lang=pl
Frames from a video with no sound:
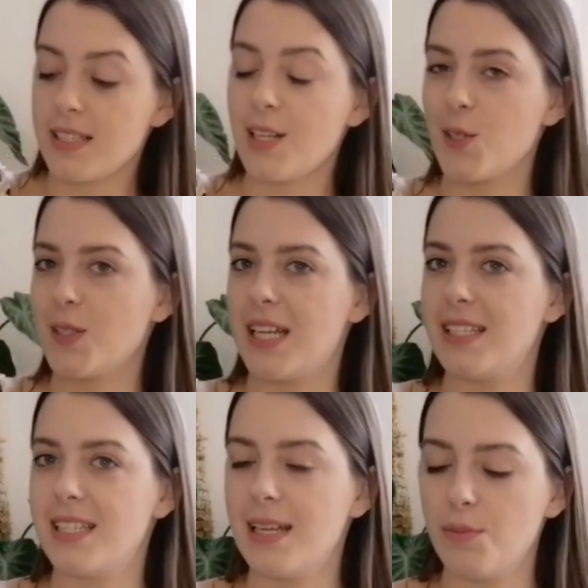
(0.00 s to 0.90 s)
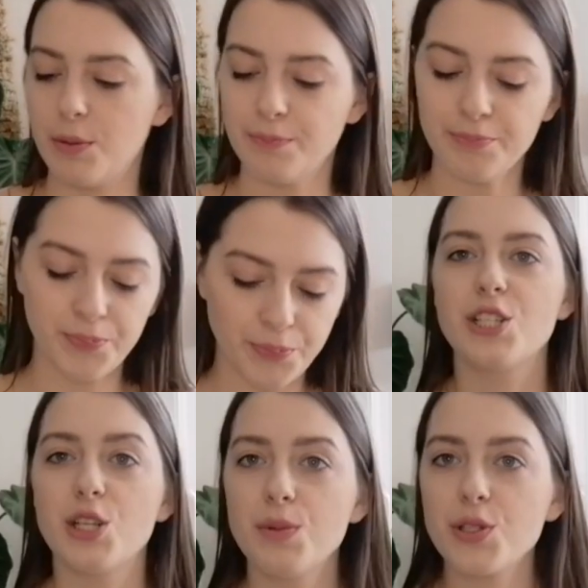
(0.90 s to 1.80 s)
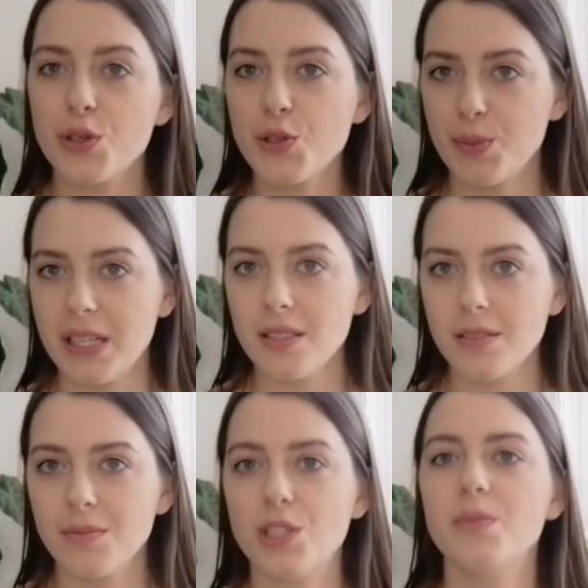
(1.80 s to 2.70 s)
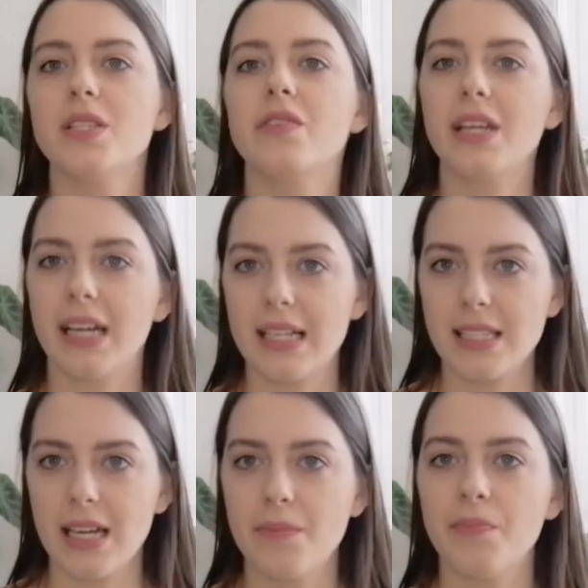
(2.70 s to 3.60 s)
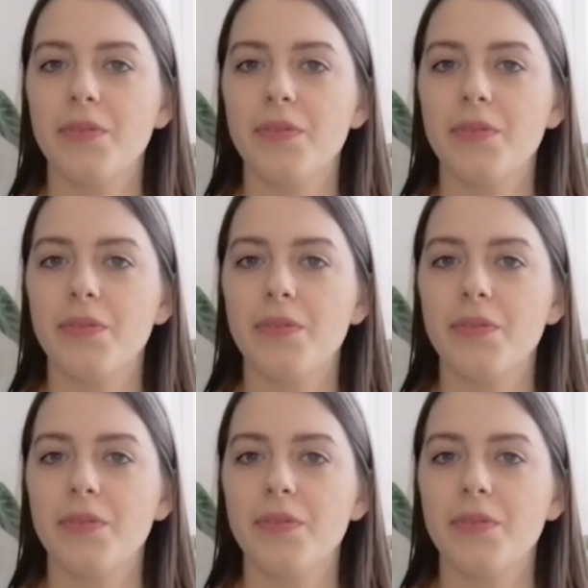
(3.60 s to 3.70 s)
Zostańcie ze mną. Żeby zrozumieć, czym jest wariegacja,